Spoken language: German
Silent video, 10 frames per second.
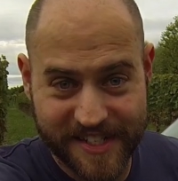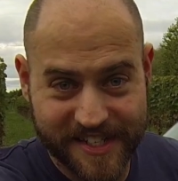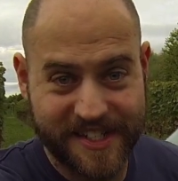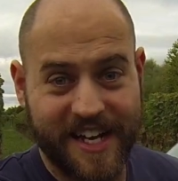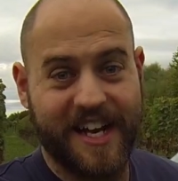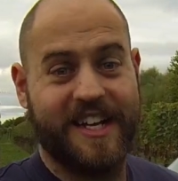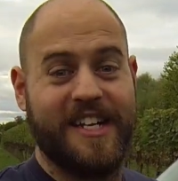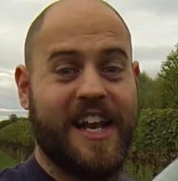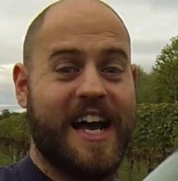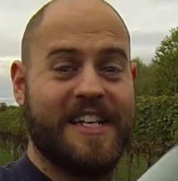ist es der
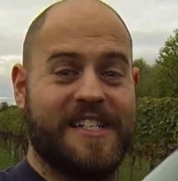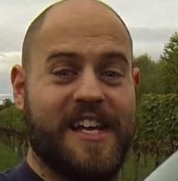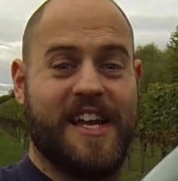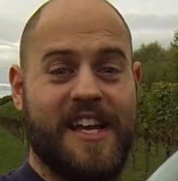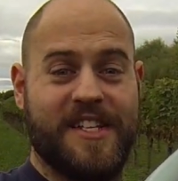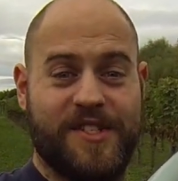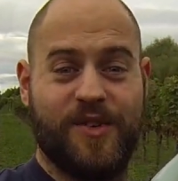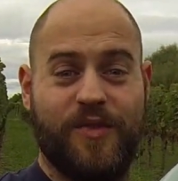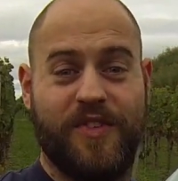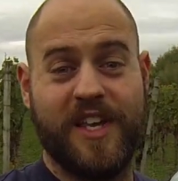kleinste
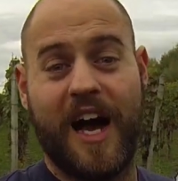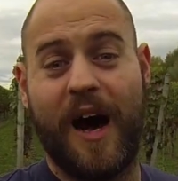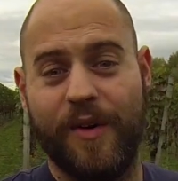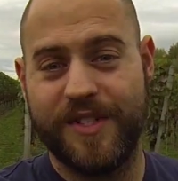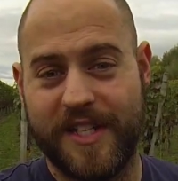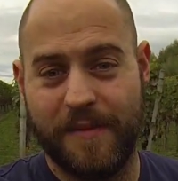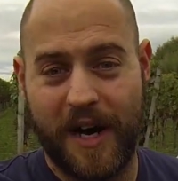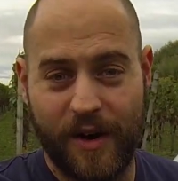SUV aus dem